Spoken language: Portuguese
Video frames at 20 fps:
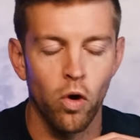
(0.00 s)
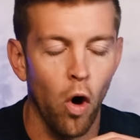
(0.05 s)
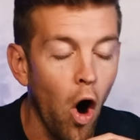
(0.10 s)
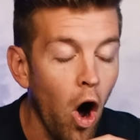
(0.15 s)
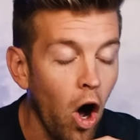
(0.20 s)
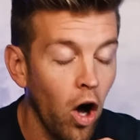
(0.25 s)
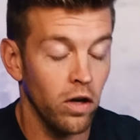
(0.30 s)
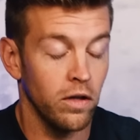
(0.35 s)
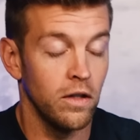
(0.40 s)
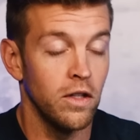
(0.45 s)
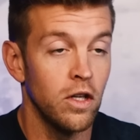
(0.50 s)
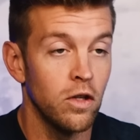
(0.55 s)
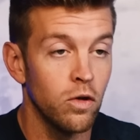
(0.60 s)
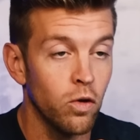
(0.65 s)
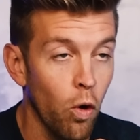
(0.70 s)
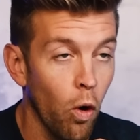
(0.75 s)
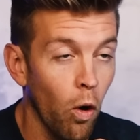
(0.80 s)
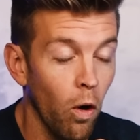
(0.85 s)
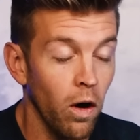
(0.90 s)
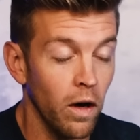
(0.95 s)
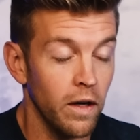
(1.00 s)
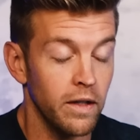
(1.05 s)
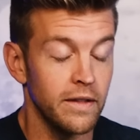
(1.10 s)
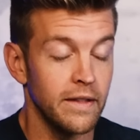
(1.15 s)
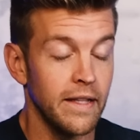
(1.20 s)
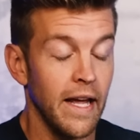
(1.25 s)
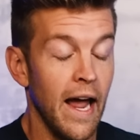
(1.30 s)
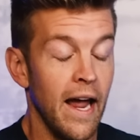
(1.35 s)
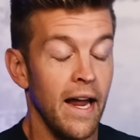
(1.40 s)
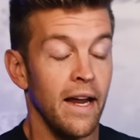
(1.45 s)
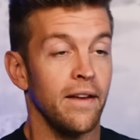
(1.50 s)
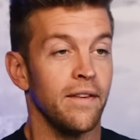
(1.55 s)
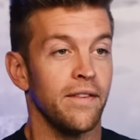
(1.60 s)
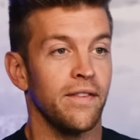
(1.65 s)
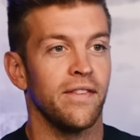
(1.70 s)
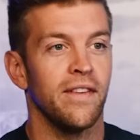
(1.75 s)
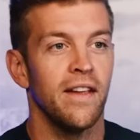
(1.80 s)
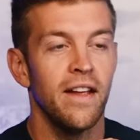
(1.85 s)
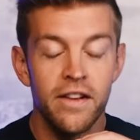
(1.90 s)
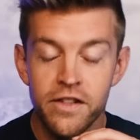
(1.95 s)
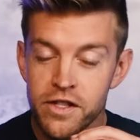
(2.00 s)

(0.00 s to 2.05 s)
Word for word: cor cordéis,